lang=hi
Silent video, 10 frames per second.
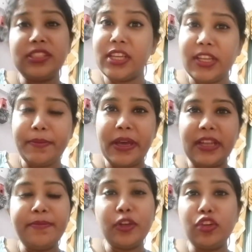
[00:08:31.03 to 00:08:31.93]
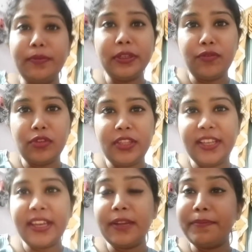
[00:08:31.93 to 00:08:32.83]
था प्यारा मेरे को वो
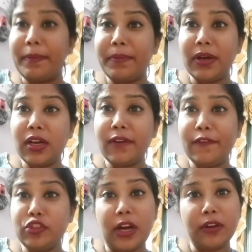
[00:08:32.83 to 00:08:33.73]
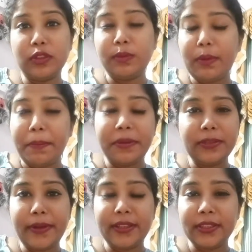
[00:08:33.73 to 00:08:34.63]
देख के ना पापा का वो जो आंगुल में पापा
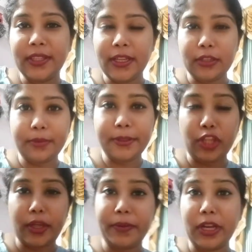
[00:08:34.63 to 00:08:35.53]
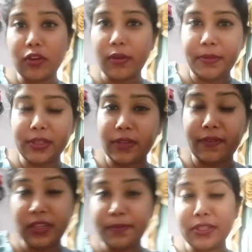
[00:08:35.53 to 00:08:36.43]
जब रहते थे ना तब इतना ही बड़ा कॉम्प्लेक्स था
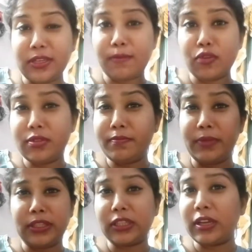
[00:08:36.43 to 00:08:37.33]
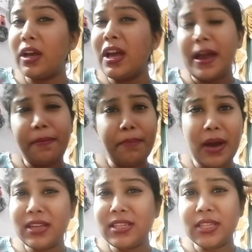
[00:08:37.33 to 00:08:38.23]
वहीं पे सब कुछ मिलता था
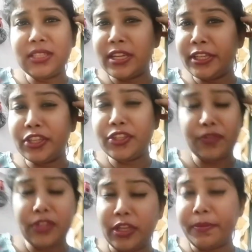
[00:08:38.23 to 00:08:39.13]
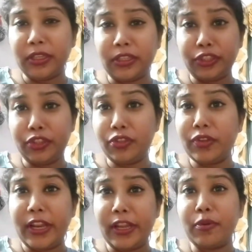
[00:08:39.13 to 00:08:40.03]
बाहर ज़्यादा जाने की जरूरत नहीं पड़ती थी तो
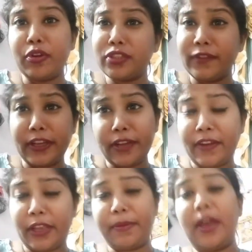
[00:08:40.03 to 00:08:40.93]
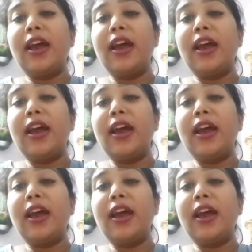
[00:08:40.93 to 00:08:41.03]
डेली प्रोडक्ट्स वगैरह वहीं पे